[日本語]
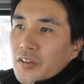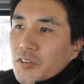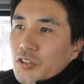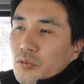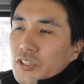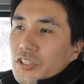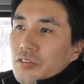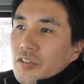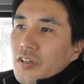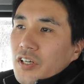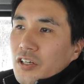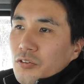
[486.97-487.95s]
まあ、当然そ
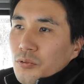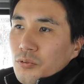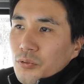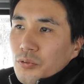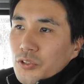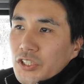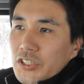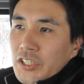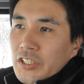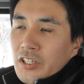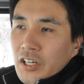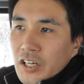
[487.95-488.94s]
れは観光の法の人たち
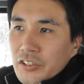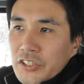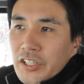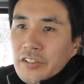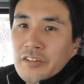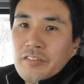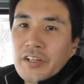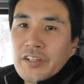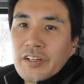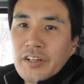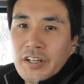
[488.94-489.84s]
だって科学してやってるわけだ